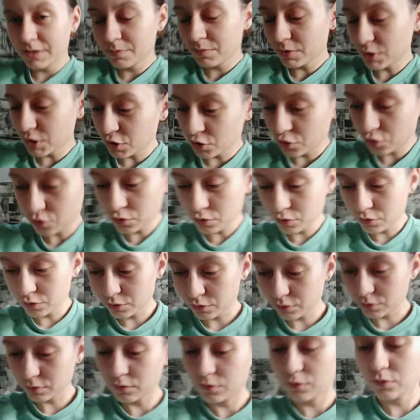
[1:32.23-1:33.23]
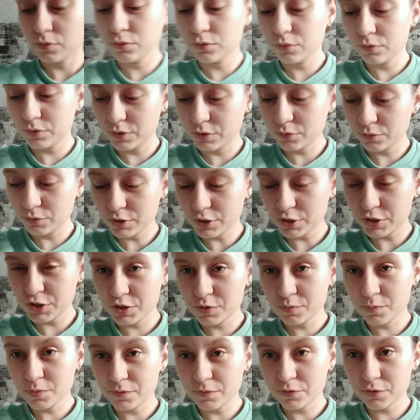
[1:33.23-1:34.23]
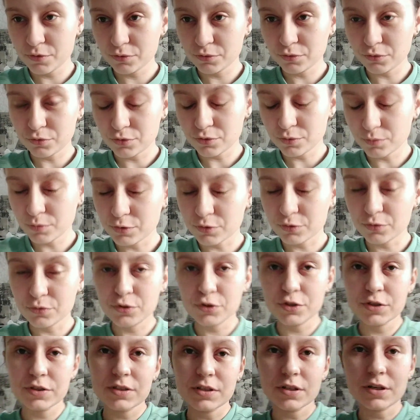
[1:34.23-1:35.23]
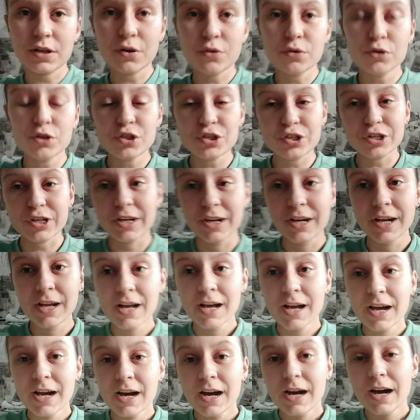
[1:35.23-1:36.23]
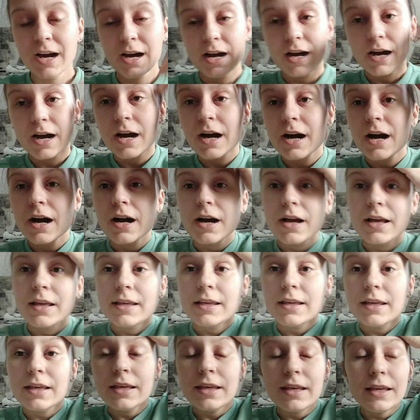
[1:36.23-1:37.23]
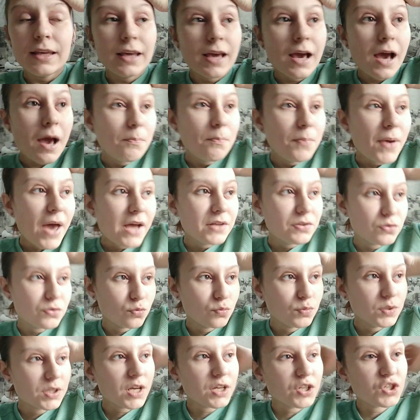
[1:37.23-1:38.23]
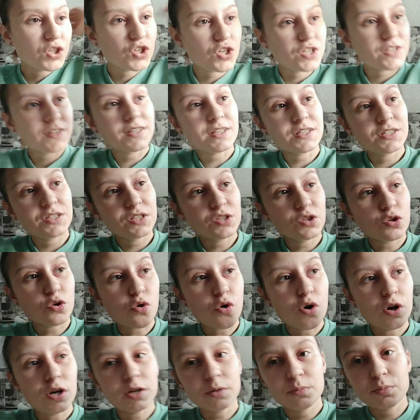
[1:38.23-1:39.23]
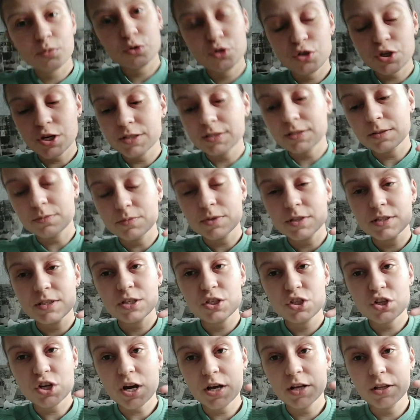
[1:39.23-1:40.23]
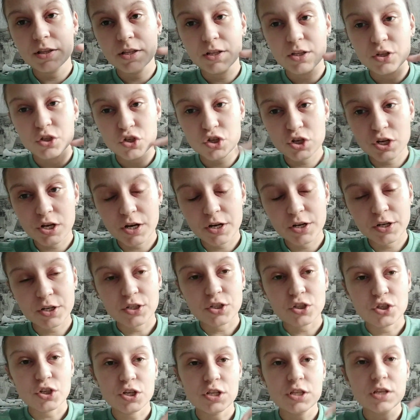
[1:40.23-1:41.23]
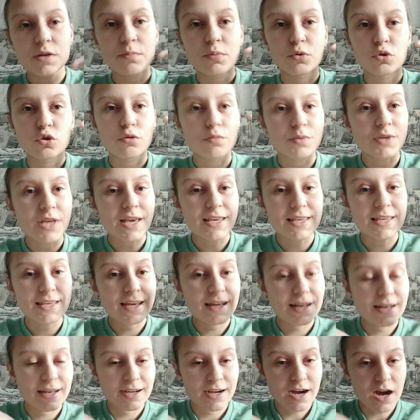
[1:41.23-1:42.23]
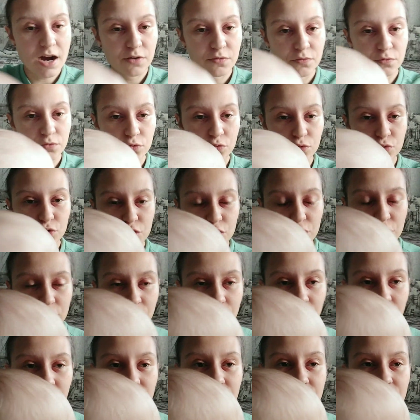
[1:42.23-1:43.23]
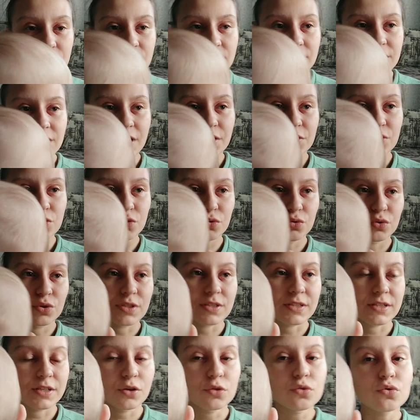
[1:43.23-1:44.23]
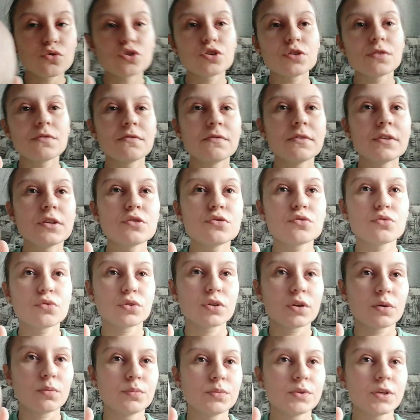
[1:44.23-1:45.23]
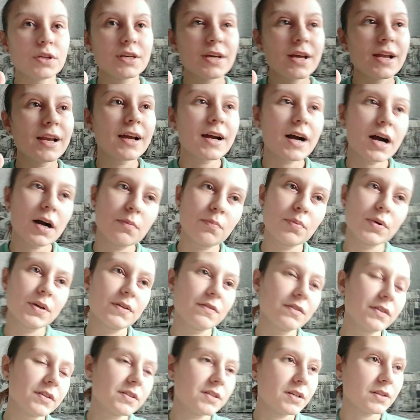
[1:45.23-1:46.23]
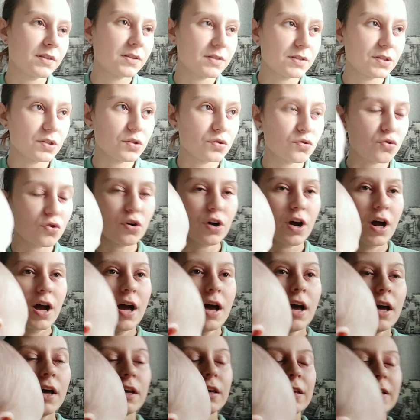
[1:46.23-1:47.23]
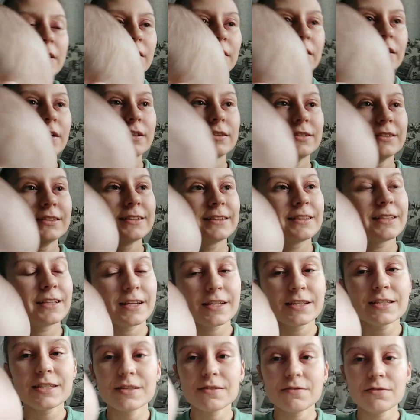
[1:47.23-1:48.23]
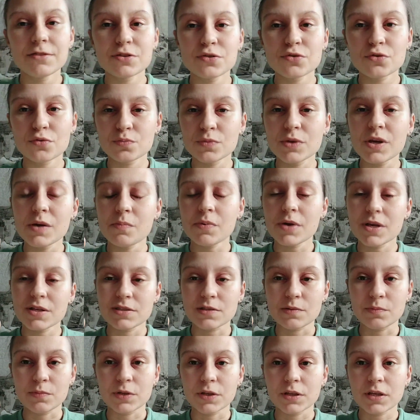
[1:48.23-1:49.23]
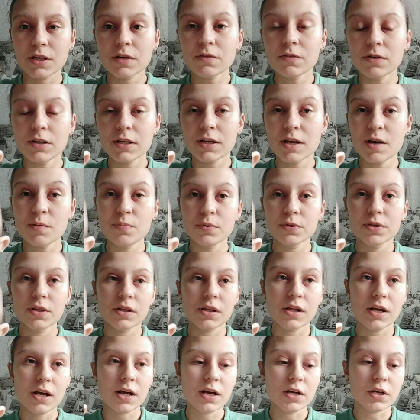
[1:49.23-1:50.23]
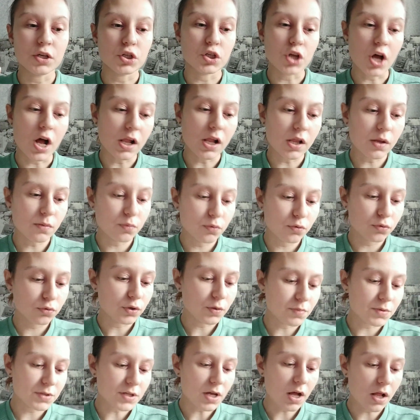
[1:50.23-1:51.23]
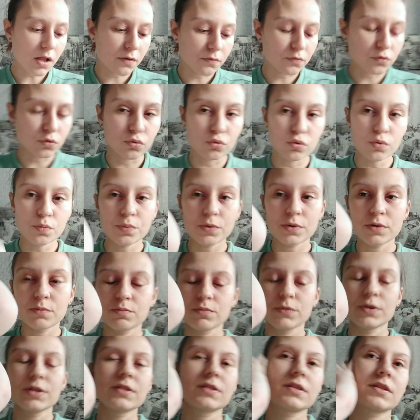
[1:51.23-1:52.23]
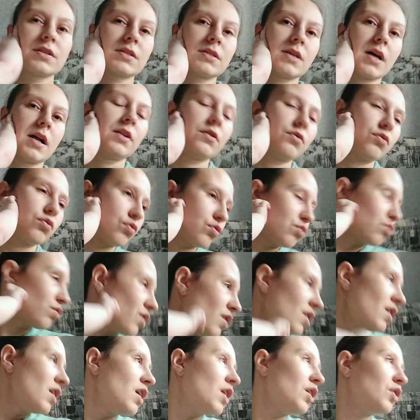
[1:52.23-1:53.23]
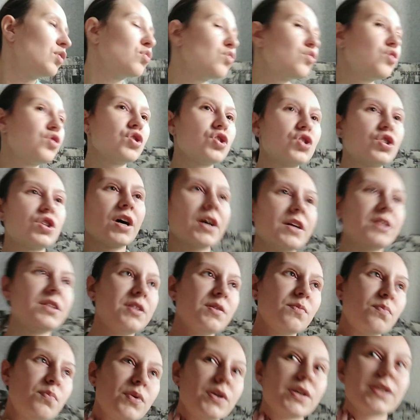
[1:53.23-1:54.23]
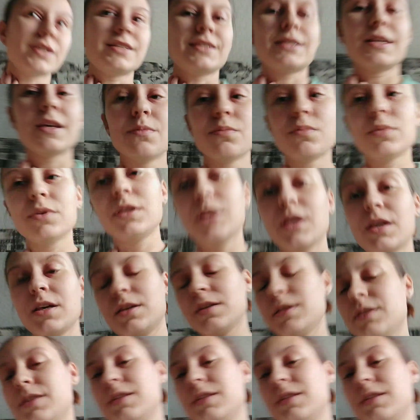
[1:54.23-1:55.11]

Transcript: Небольшой неудачный поворот у Семы случился. Короче, и опять у меня через один ролик, получается, мне сначала наложили ограничения, потом я еле как включила монетизацию на следующем видео, там у меня еле как появился этот значок и на третье видео мне опять заблокировали, я подала жалобу, написала в YouTube, и мне сказали то, что нужно ждать, типа, 7 дней.